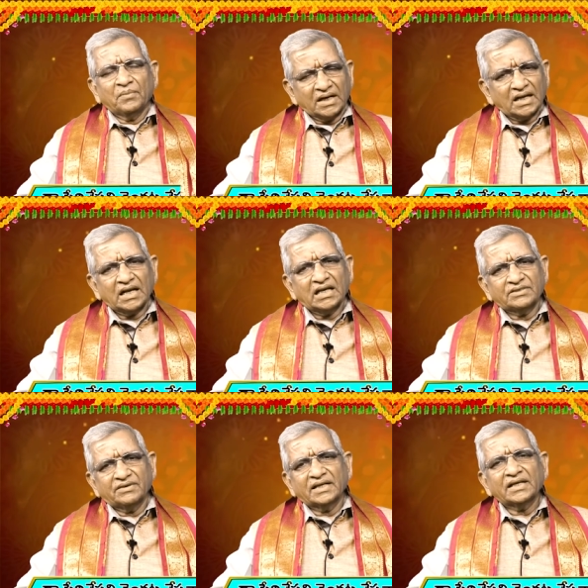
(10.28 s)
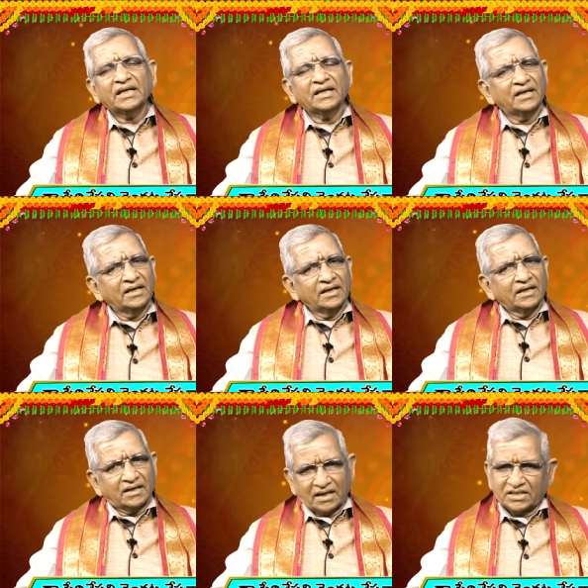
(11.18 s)
మకర రాశి వారికి
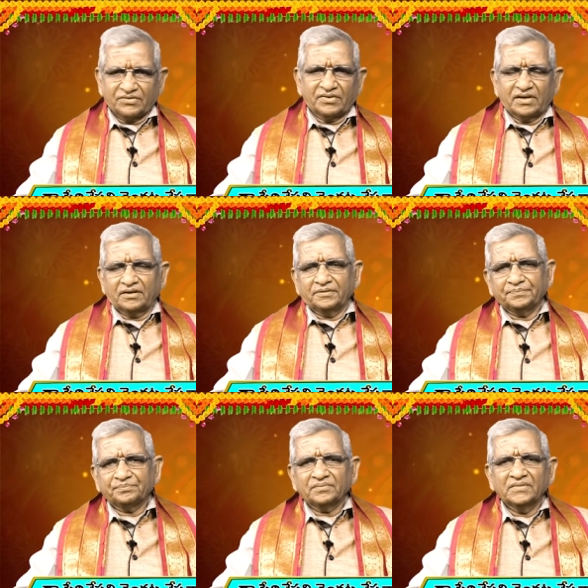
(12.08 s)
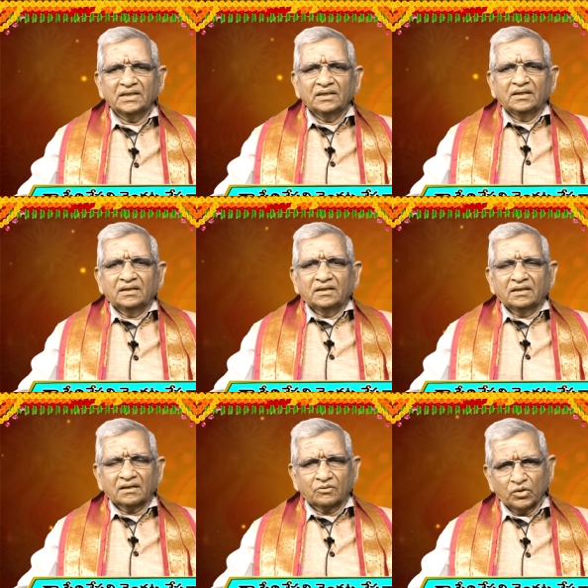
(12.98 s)
రాశి ఫలాలు
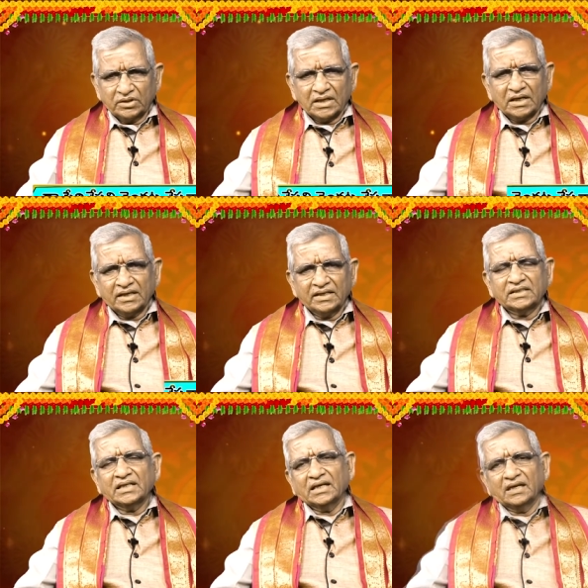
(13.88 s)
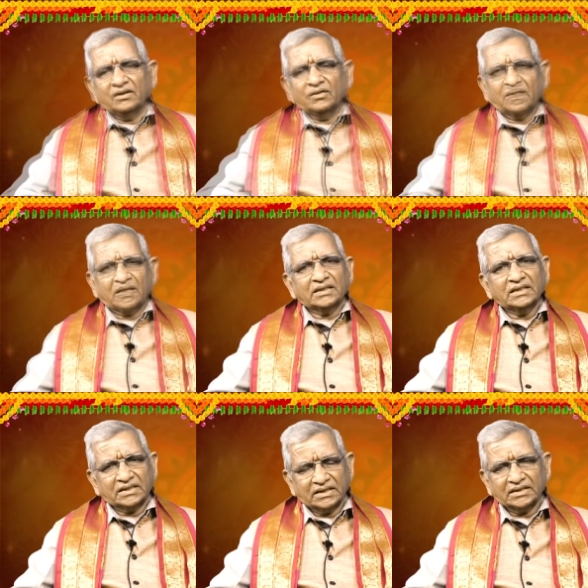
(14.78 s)
గోచార రీత్యా
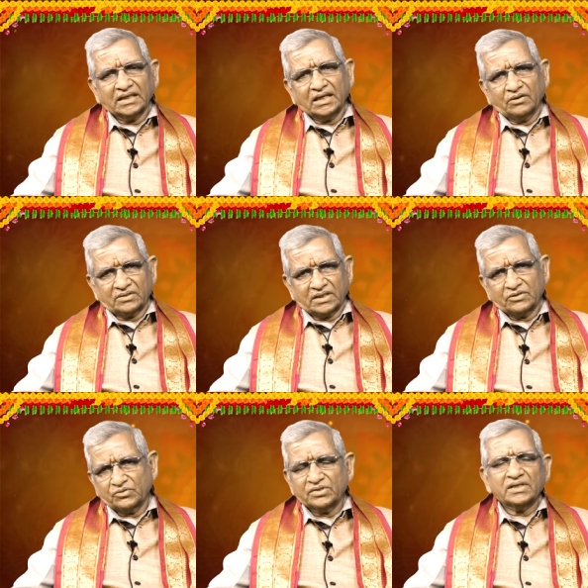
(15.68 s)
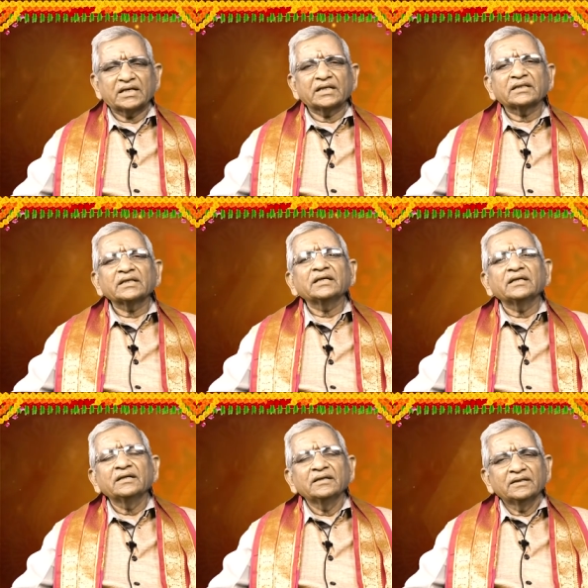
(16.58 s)
రాశి సంచారాన్ని ఒకసారి చూసినట్టయితే
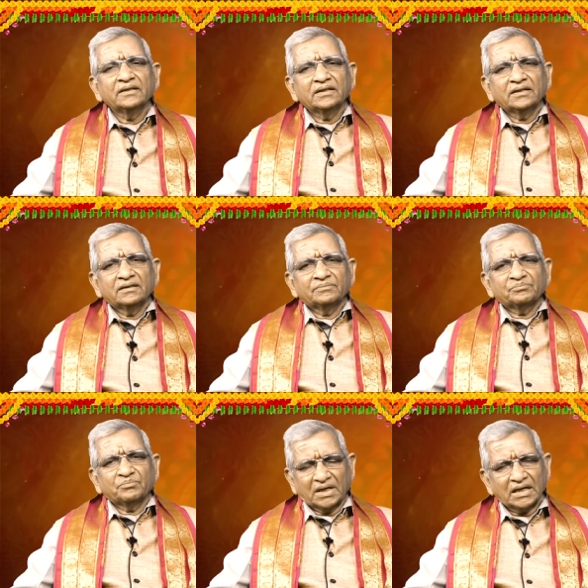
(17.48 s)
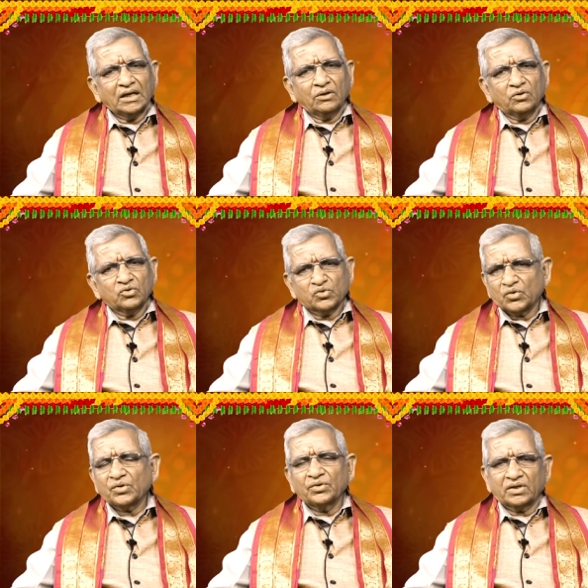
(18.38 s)
మకరంలో
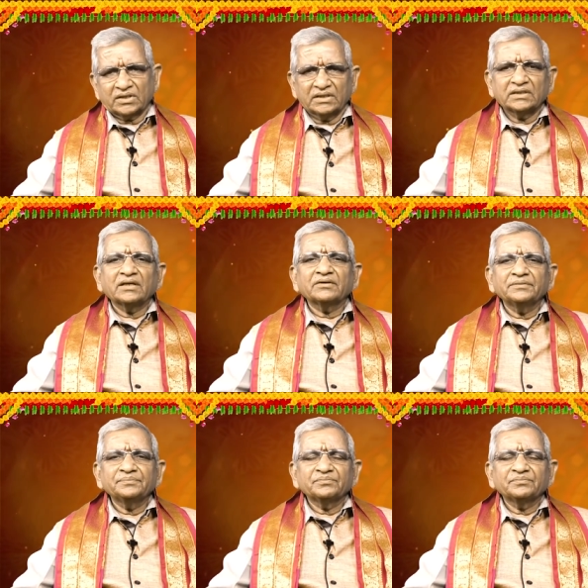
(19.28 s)
శుక్రుని యొక్క సంచారం